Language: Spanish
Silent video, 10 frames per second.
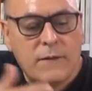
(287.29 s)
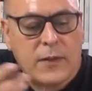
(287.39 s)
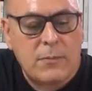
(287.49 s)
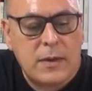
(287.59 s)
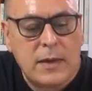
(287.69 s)

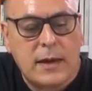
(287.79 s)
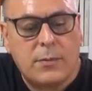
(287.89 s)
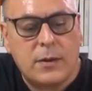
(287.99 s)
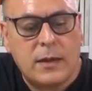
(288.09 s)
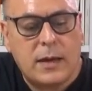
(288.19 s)
también
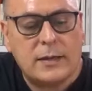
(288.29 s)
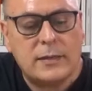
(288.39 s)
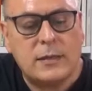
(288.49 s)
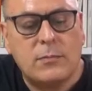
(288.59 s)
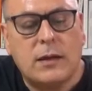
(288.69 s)
cabría en
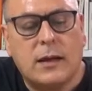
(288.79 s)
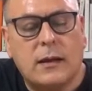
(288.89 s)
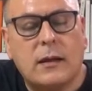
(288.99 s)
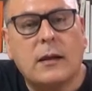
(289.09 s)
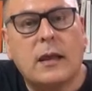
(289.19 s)
este
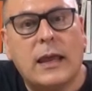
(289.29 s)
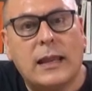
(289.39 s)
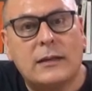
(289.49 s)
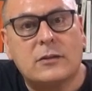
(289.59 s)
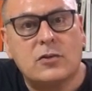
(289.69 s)
mirar
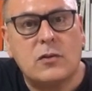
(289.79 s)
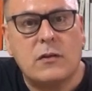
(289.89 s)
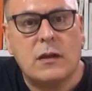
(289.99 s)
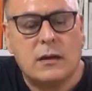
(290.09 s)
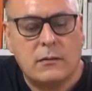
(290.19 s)
el arte
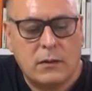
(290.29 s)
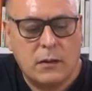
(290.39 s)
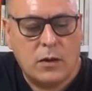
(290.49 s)
social,